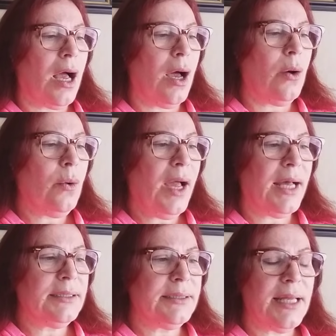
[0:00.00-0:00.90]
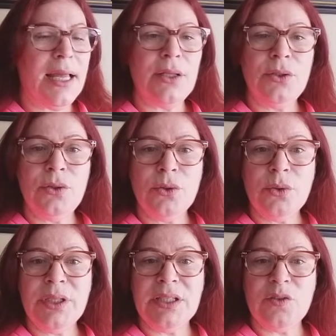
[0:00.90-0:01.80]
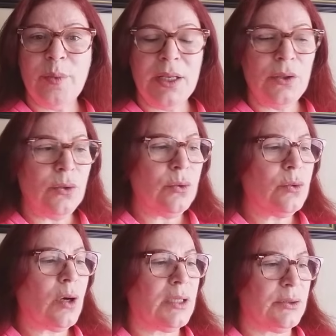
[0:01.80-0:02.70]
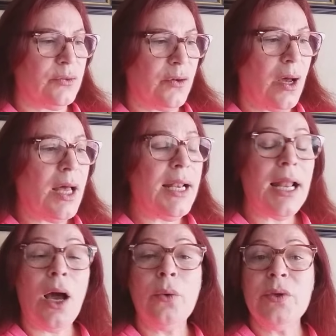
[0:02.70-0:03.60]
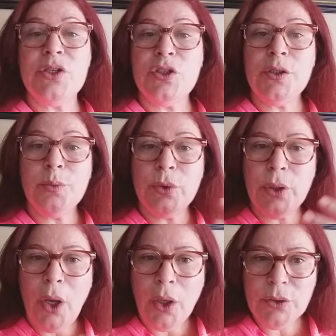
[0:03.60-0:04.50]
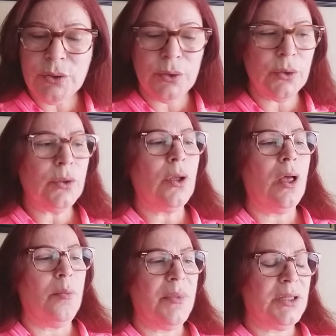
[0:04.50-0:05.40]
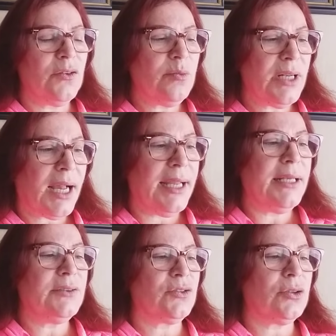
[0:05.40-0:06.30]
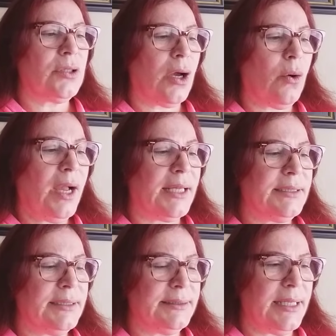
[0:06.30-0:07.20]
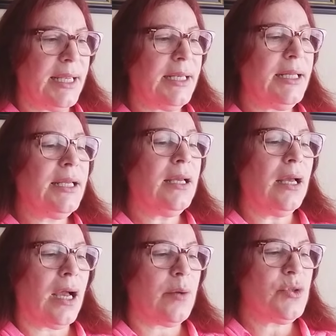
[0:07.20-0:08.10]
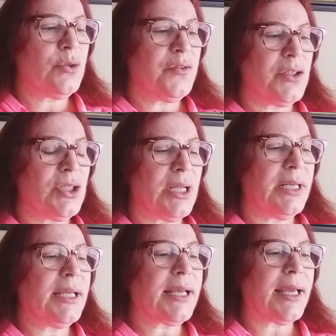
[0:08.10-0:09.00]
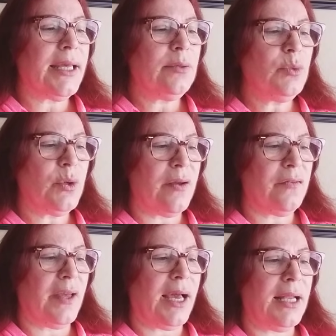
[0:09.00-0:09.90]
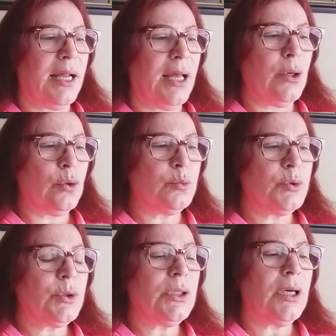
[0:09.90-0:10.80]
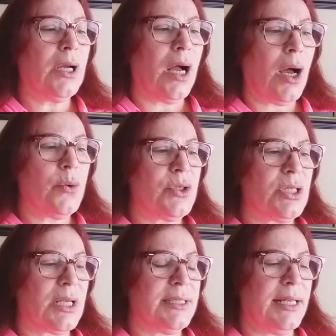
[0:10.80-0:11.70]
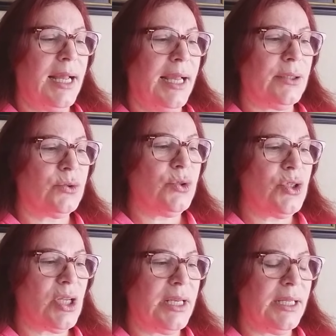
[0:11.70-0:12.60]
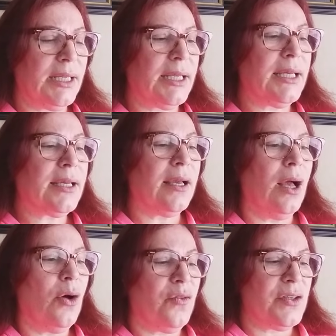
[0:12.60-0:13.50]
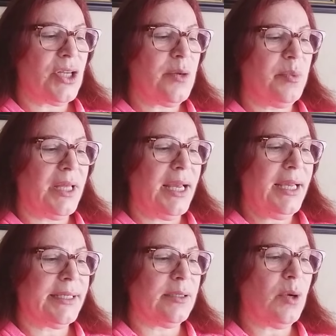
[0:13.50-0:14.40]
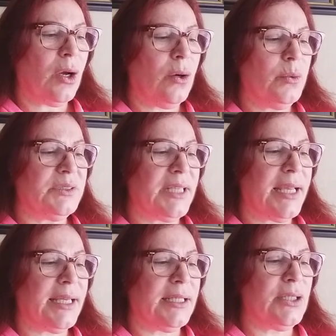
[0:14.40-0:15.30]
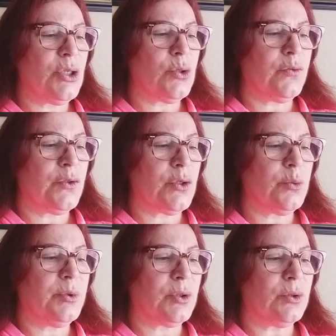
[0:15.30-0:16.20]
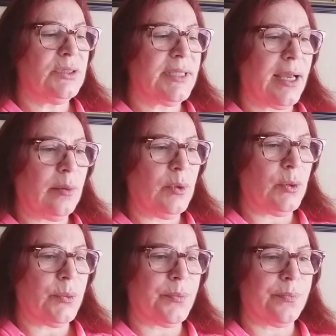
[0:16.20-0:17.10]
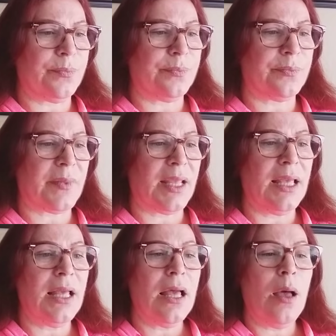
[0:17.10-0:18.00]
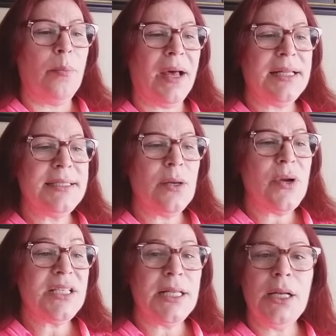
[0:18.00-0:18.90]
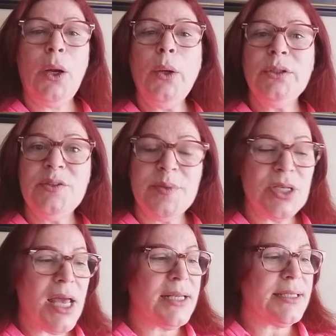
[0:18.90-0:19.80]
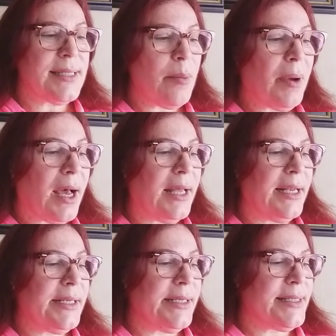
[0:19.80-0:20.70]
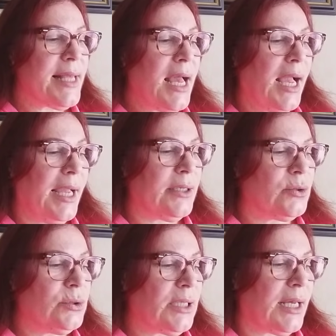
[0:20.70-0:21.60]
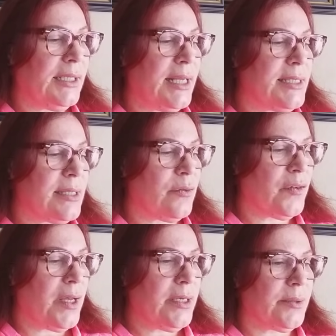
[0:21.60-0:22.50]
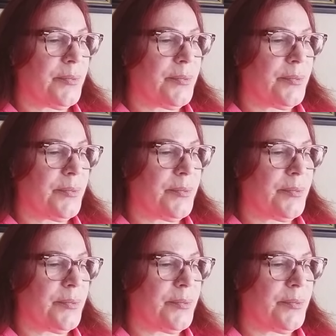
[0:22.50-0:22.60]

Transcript: أو حتى إنه يتبنوا أطفال أو يجيبوا يحضنوا من ضمن عائلتهم أو حدا تاني عم شوف الشريك غير موافق على هالأمور أو الشخص اللي حيكون شريكك فجربي احكي معه وتأكدي شوفوا شو بدكم تعملوا بعد زواج للحوت بشهر سبعة للنساء حيكون على سفر